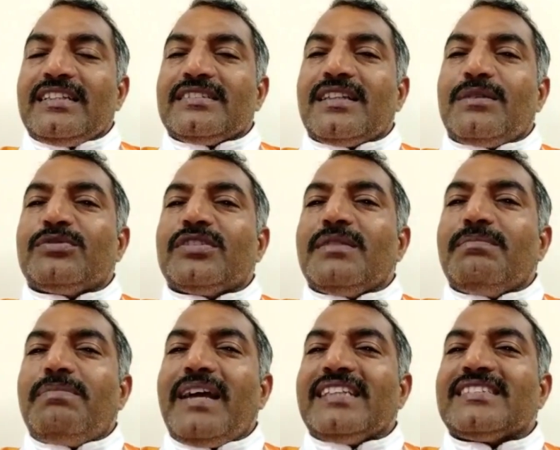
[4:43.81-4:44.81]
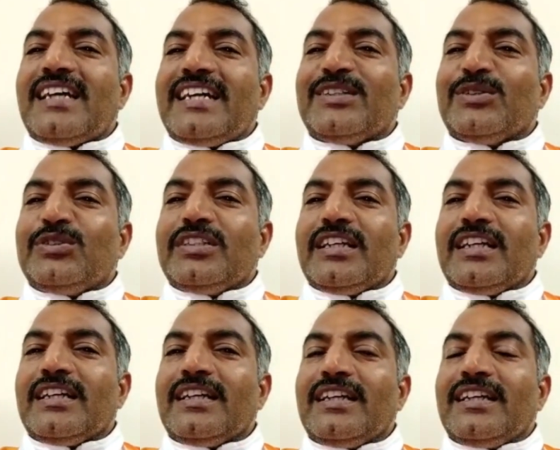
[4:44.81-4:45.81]
सबसे बेस्ट हाइट होती है
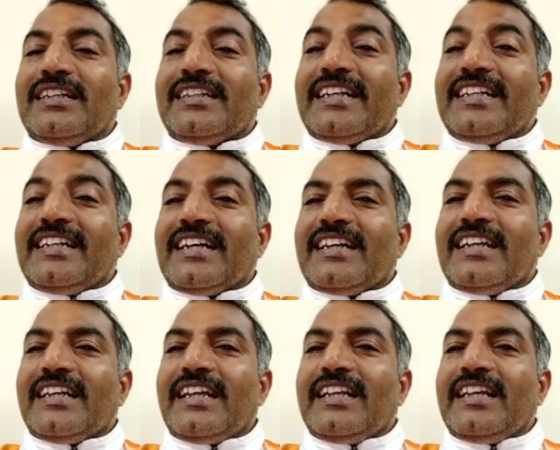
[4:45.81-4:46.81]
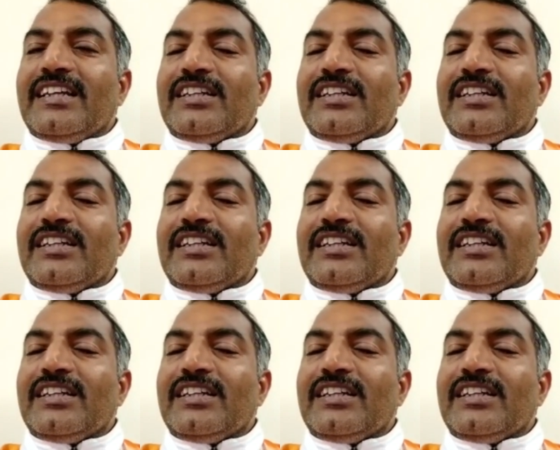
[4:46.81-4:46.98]
ट्रेनिंग करने के लिए